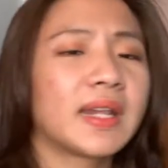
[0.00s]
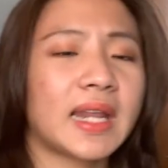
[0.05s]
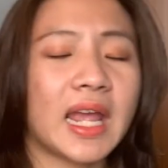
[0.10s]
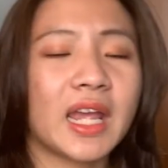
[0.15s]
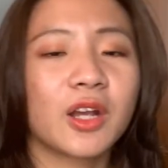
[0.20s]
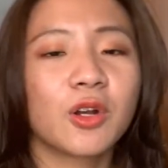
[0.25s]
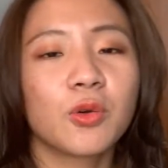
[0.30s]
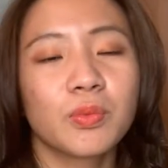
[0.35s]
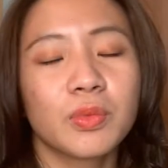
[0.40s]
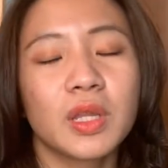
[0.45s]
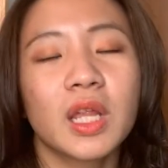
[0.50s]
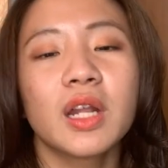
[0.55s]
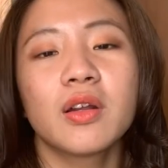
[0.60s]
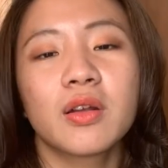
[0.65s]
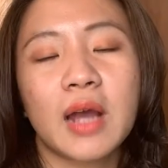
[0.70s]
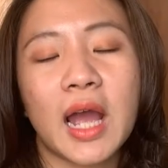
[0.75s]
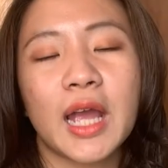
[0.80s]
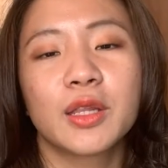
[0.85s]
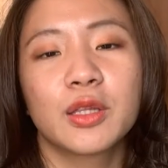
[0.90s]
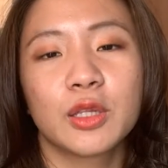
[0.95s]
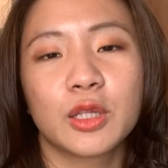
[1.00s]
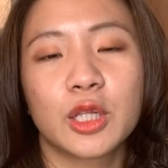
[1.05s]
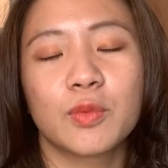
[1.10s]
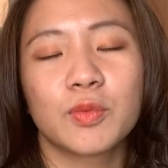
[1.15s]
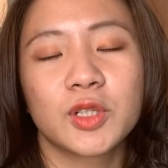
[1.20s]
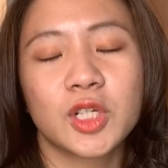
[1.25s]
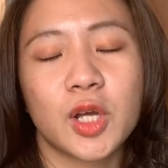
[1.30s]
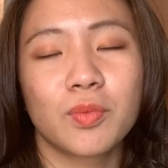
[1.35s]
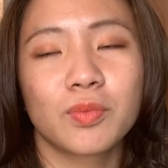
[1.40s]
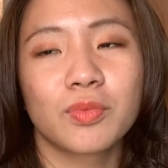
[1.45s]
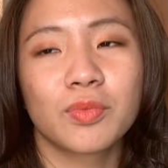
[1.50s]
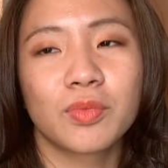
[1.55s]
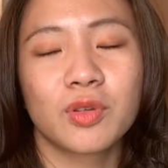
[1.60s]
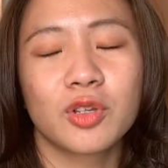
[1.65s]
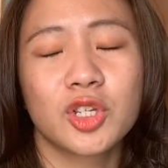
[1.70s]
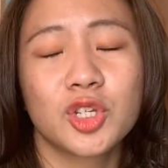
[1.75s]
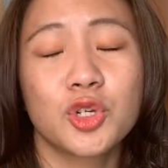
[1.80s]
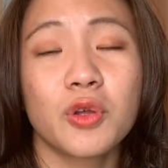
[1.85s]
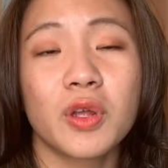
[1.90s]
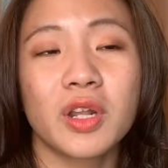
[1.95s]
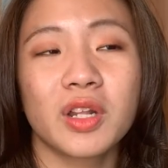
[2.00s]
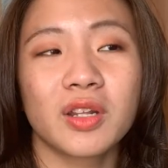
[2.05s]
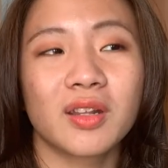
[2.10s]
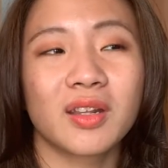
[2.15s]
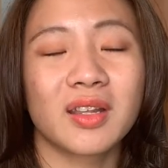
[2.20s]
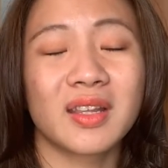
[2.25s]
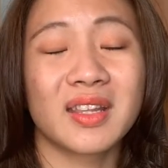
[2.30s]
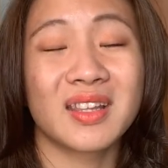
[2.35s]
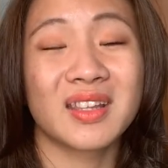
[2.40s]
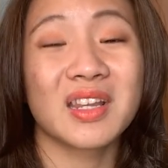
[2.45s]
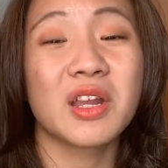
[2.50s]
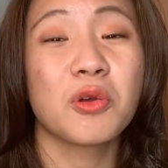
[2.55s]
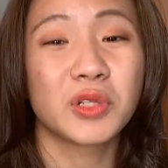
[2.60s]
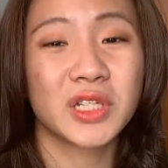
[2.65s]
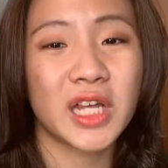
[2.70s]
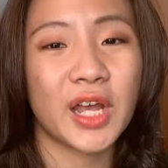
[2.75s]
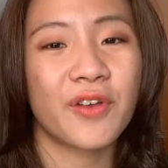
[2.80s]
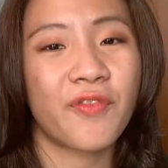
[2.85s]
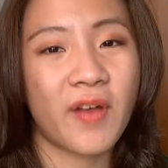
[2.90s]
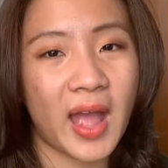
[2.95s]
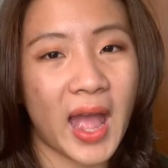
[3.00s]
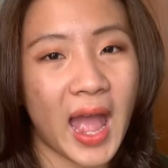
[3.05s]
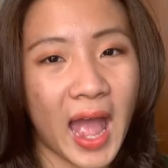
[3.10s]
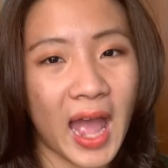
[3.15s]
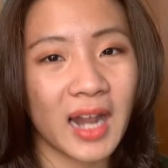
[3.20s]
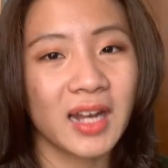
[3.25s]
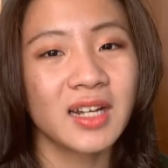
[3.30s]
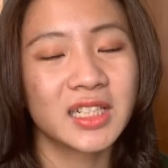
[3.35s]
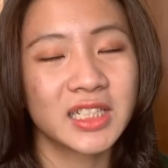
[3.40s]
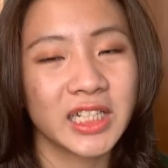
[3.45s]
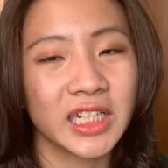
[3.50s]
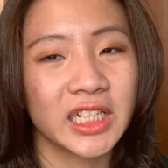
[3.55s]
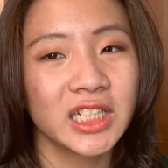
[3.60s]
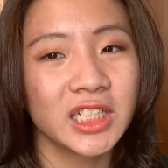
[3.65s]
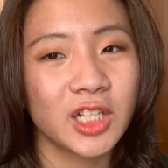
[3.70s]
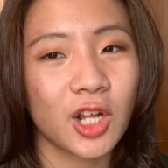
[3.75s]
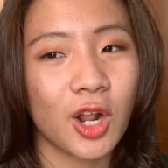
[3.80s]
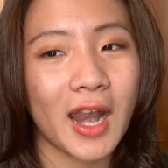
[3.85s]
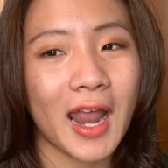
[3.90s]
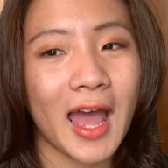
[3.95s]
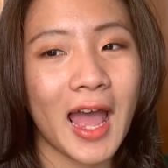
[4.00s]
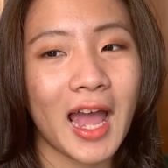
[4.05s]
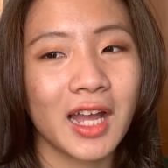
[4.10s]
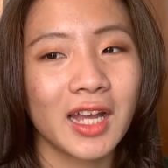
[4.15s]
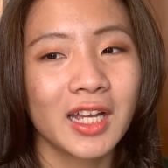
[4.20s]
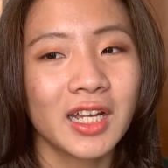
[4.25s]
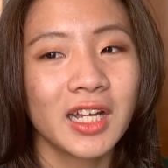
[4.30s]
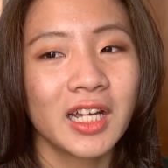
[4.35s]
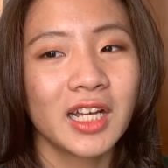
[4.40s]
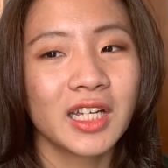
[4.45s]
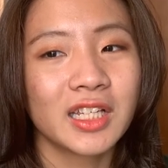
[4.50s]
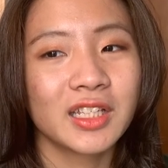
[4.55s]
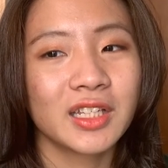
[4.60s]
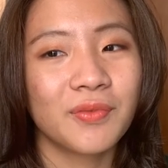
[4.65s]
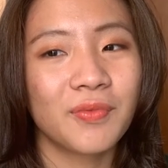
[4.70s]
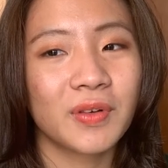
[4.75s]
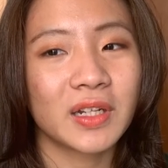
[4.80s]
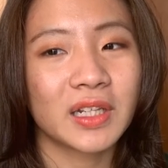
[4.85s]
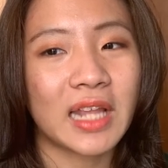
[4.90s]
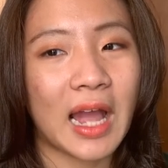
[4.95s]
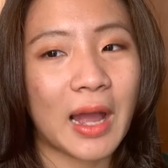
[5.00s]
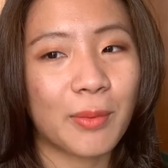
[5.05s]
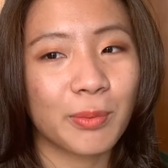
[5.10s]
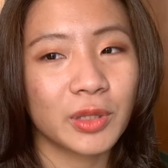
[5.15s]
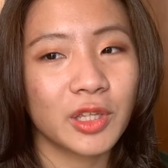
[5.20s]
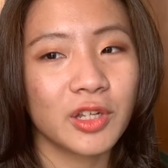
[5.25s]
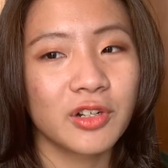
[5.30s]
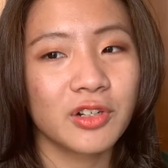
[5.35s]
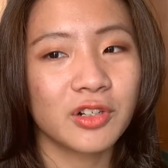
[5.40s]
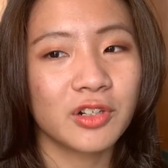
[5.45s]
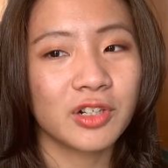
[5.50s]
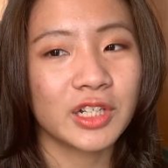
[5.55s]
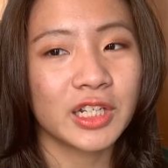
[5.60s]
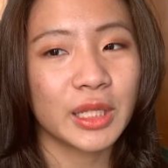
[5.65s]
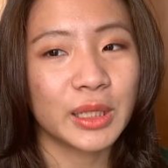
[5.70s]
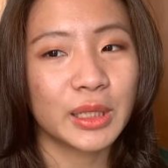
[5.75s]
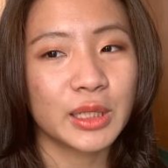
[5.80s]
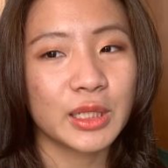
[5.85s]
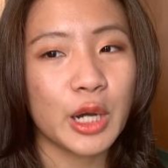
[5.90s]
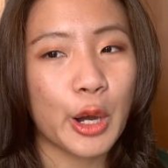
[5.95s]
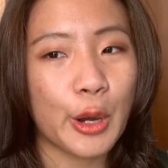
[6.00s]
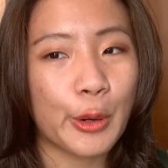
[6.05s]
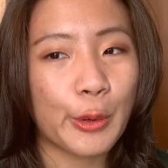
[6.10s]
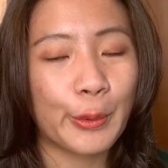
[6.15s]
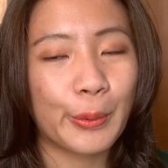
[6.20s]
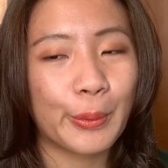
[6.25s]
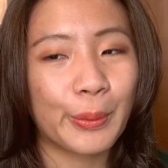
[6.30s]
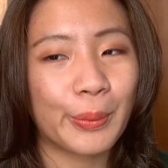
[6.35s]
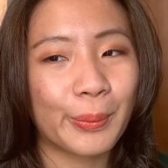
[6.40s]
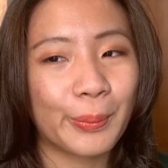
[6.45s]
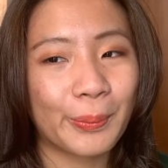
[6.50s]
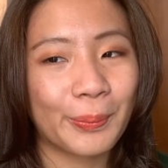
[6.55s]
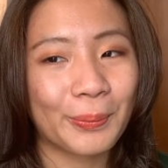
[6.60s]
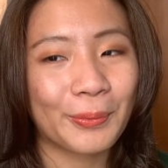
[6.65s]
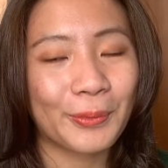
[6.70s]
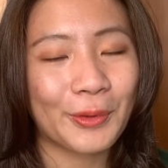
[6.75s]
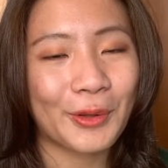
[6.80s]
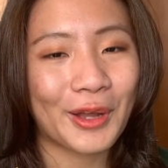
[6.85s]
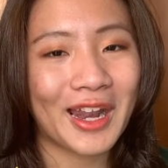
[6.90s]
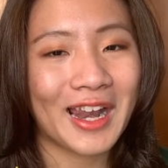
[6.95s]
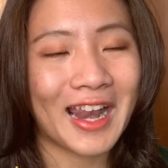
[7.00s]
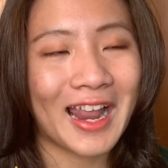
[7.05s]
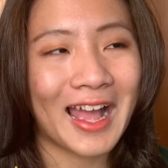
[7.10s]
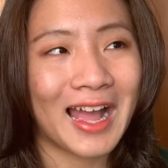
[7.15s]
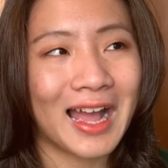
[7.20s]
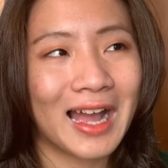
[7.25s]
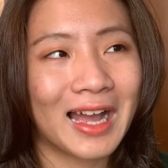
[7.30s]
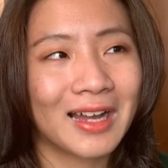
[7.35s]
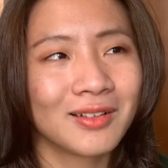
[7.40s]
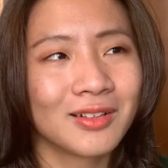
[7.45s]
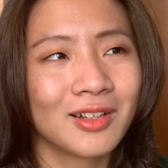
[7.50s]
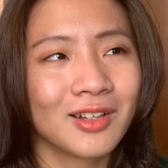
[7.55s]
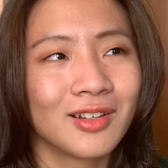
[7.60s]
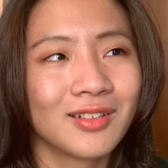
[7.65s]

này cũng rất được hay sử dụng trong chuyện điều tra phá án chính đó là nhân vật thám tử nghiện rượu hoặc là